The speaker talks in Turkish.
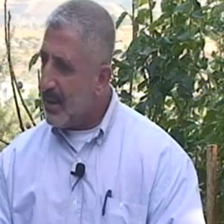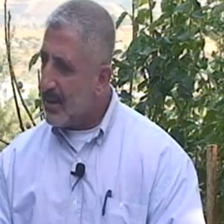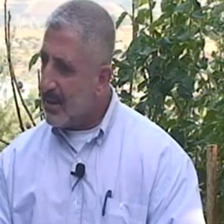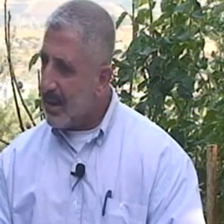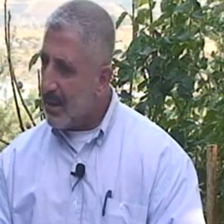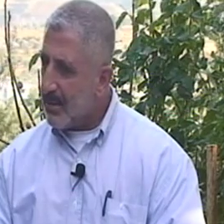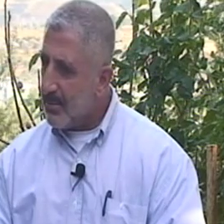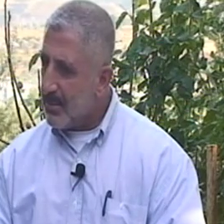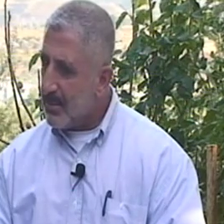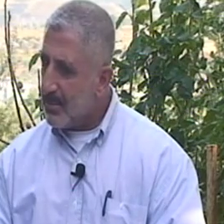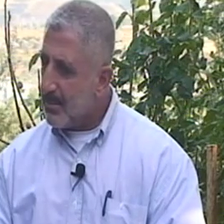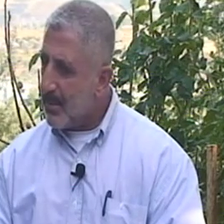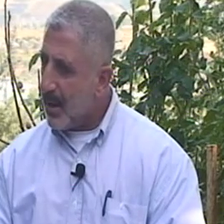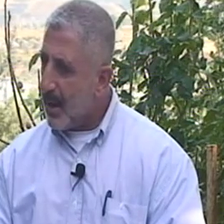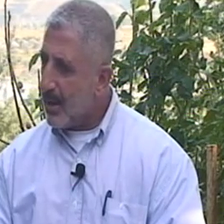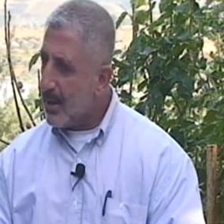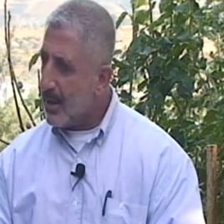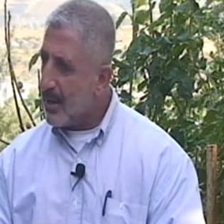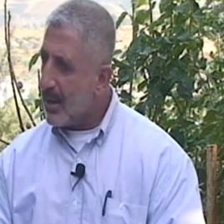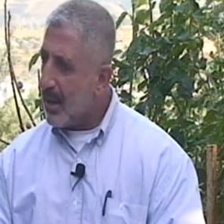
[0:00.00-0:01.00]
Beyt'e
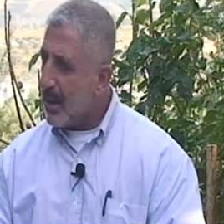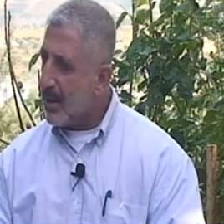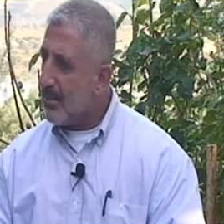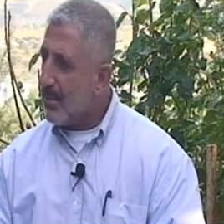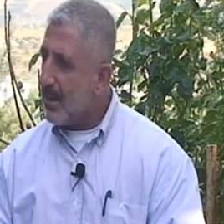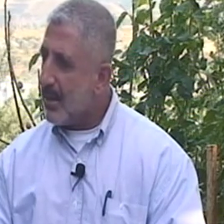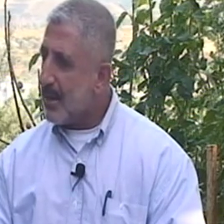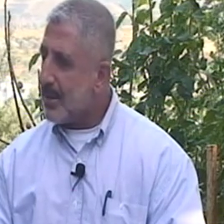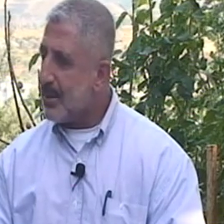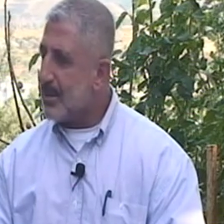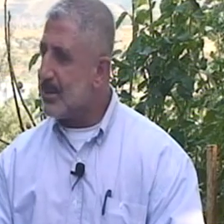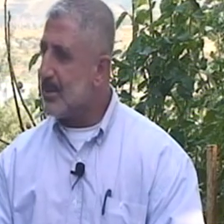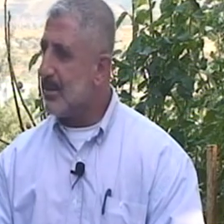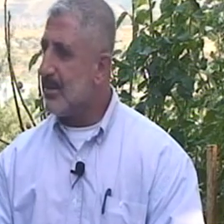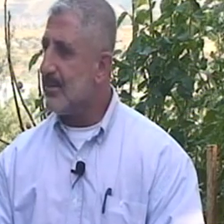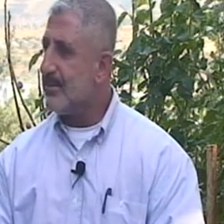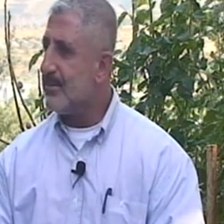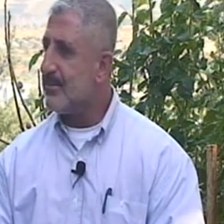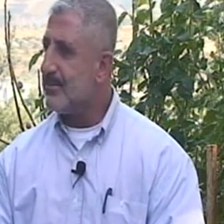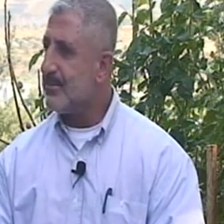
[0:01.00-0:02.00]
bağlı kalmaları için.